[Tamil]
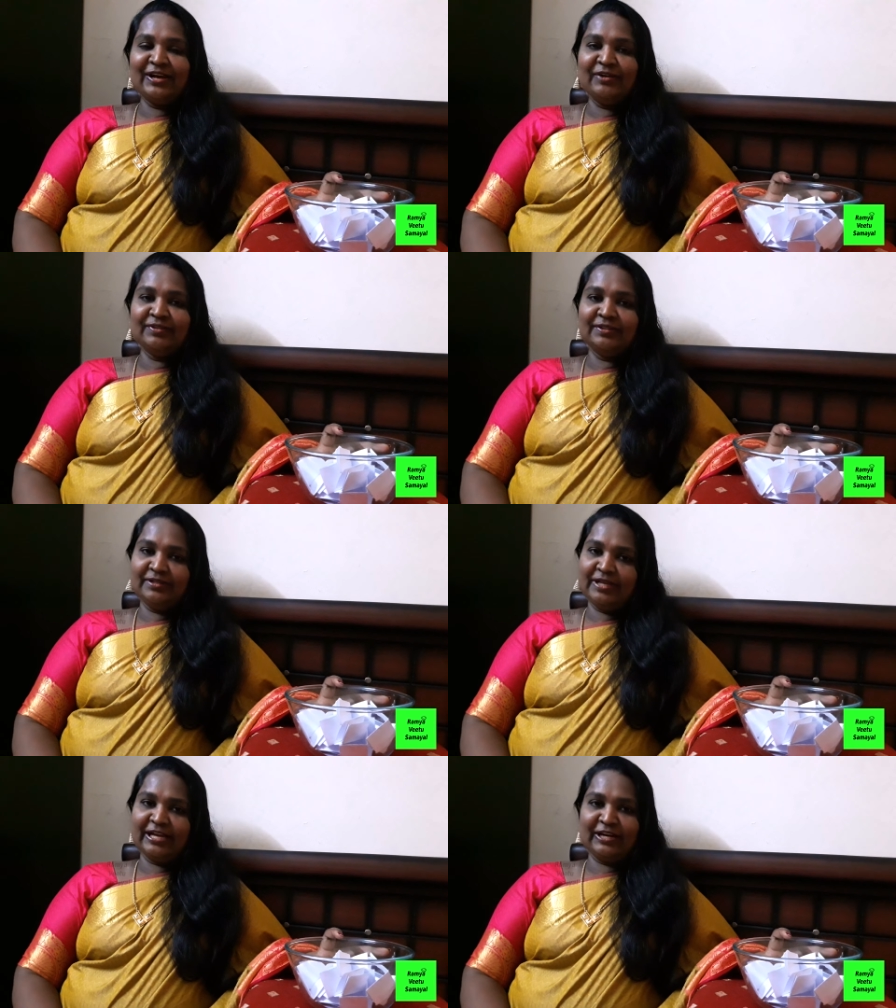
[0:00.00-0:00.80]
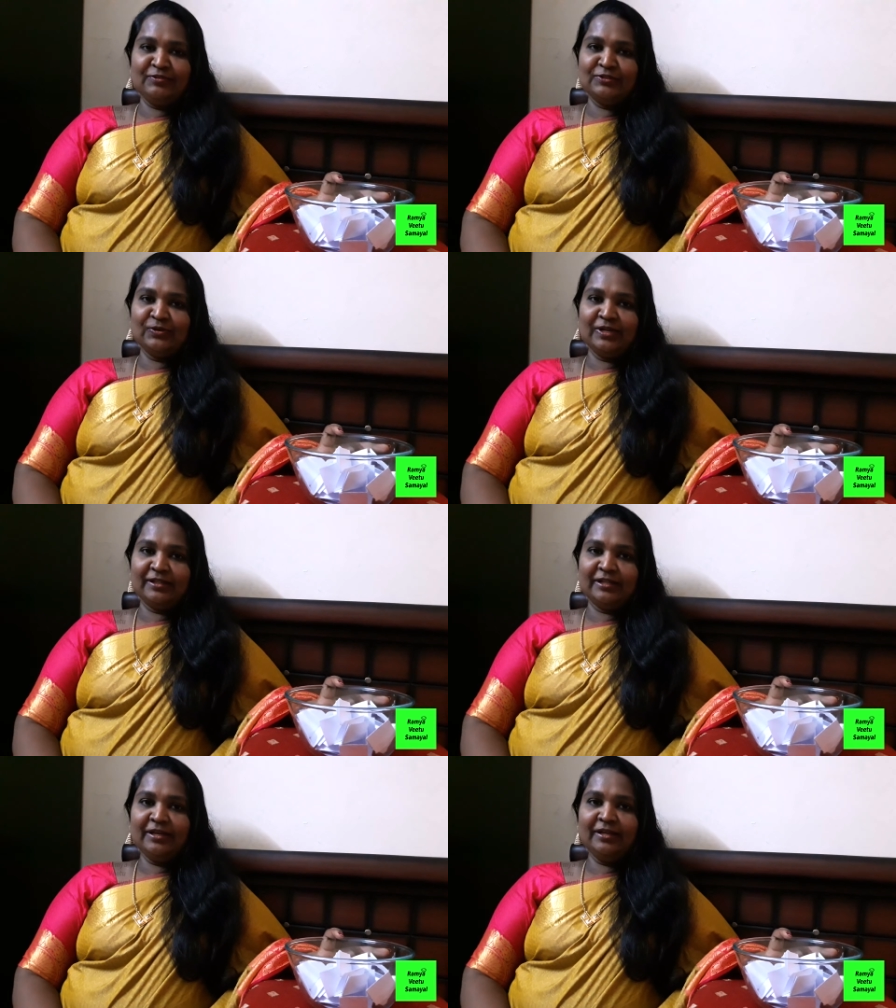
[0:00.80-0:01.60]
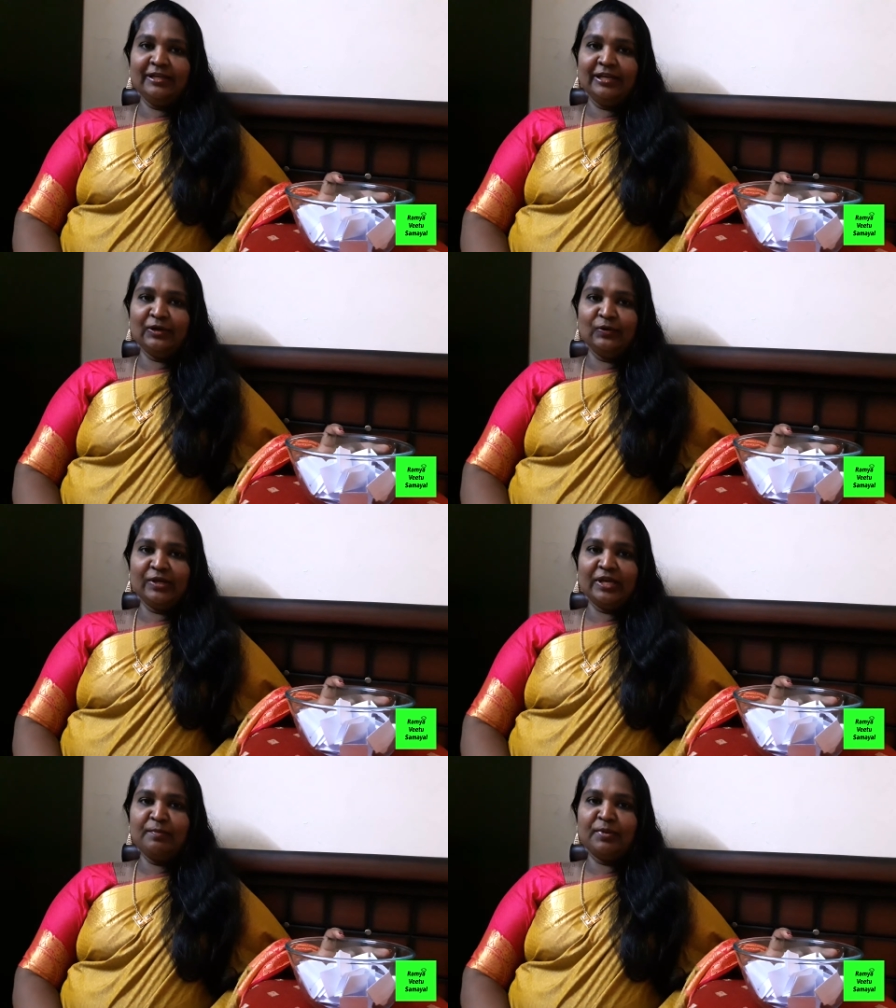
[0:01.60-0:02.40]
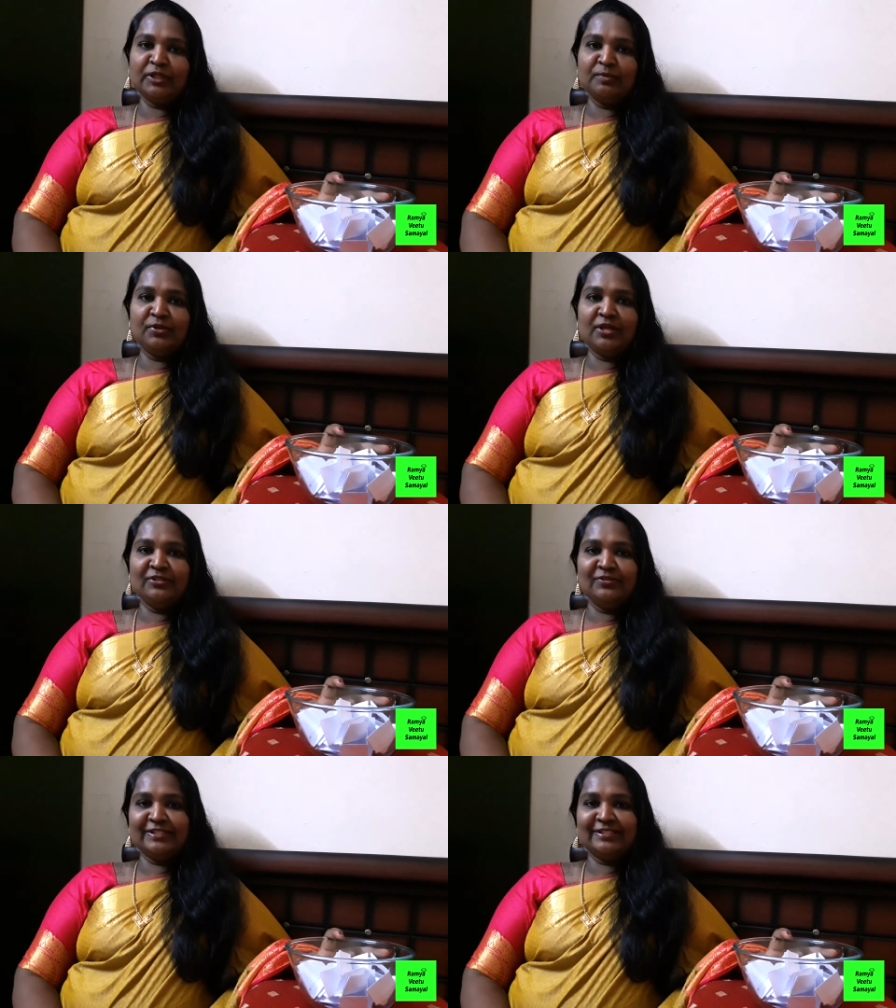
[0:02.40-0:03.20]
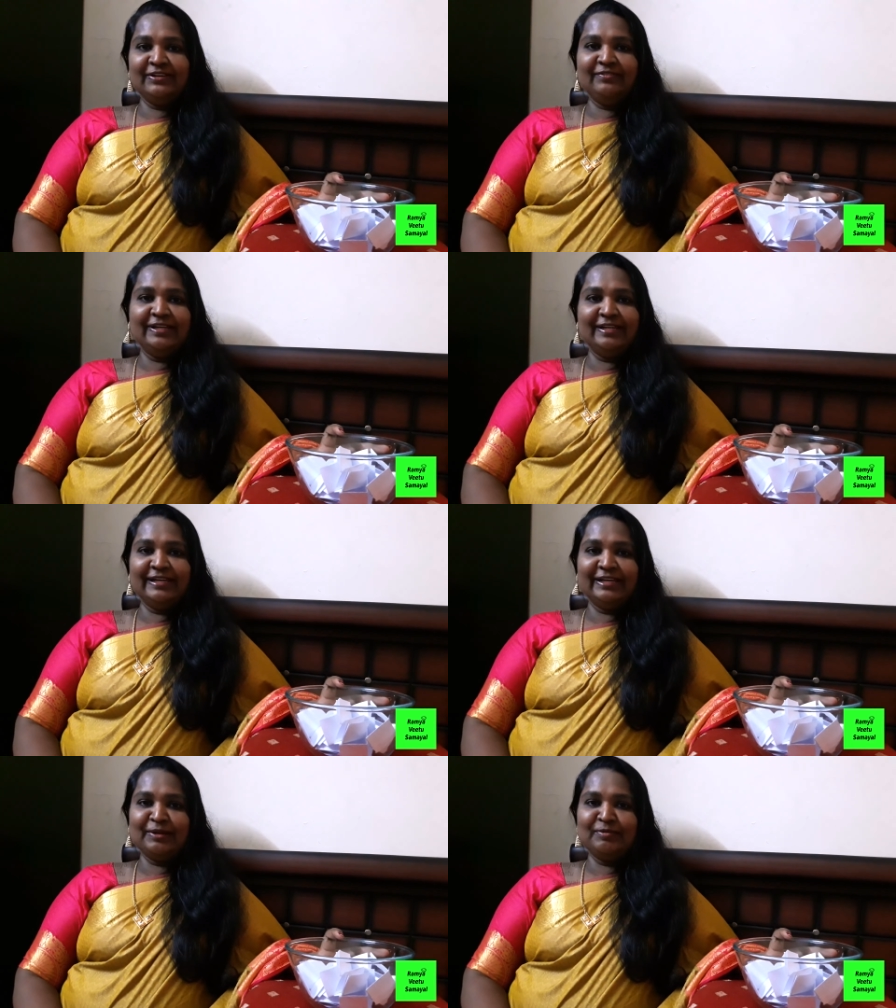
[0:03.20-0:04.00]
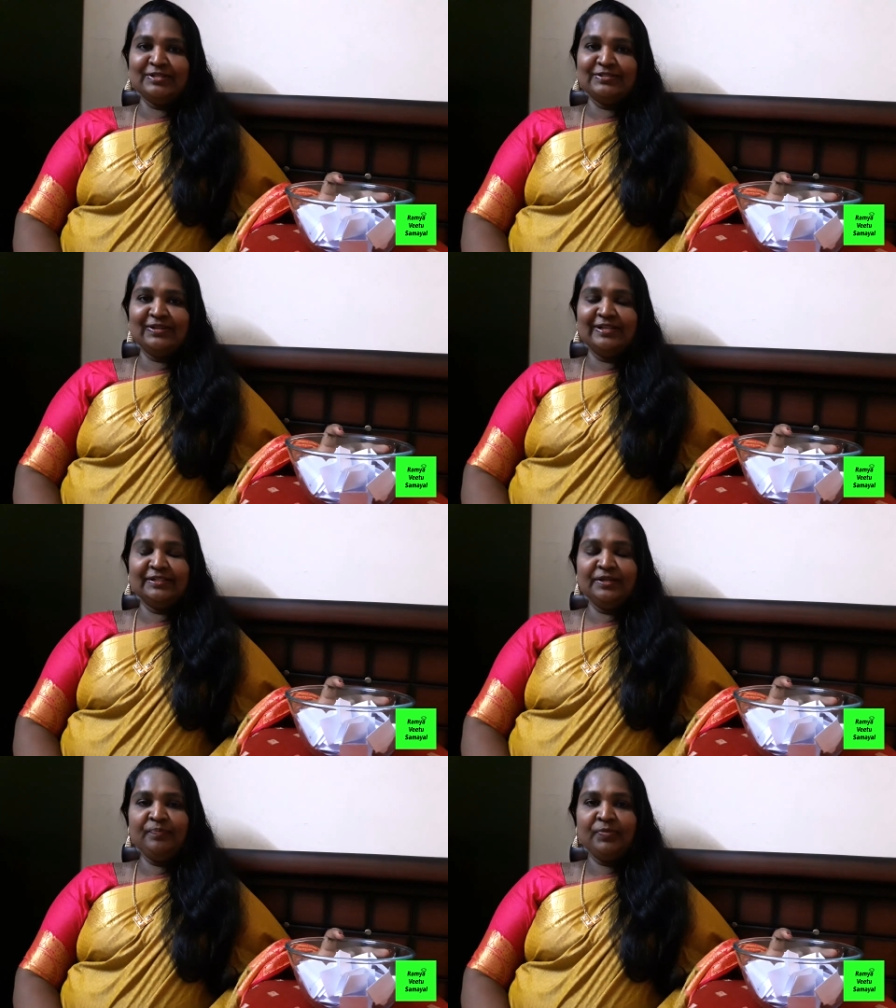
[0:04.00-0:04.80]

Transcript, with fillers: நான் வந்து ஏற்கனவே சொல்லியிருந்தேன் எங்களுடைய பத்தொன்பதாவது வருஷ வெட்டிங் டே அப்படின்னு சொல்லிட்டு